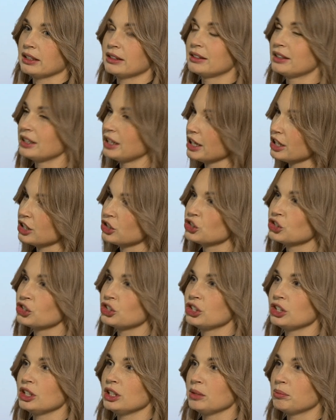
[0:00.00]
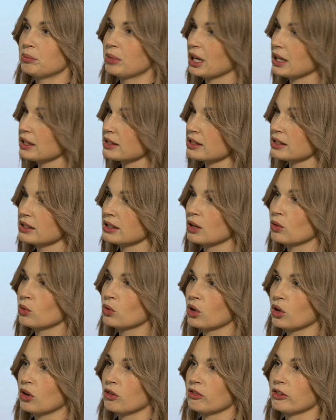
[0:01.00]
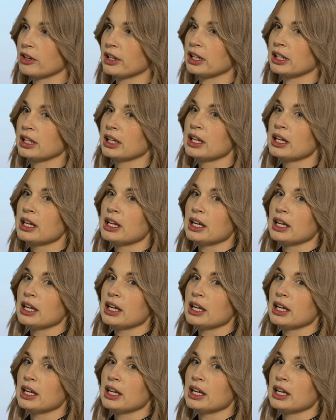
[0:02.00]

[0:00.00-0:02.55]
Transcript: treści pracy naukowej,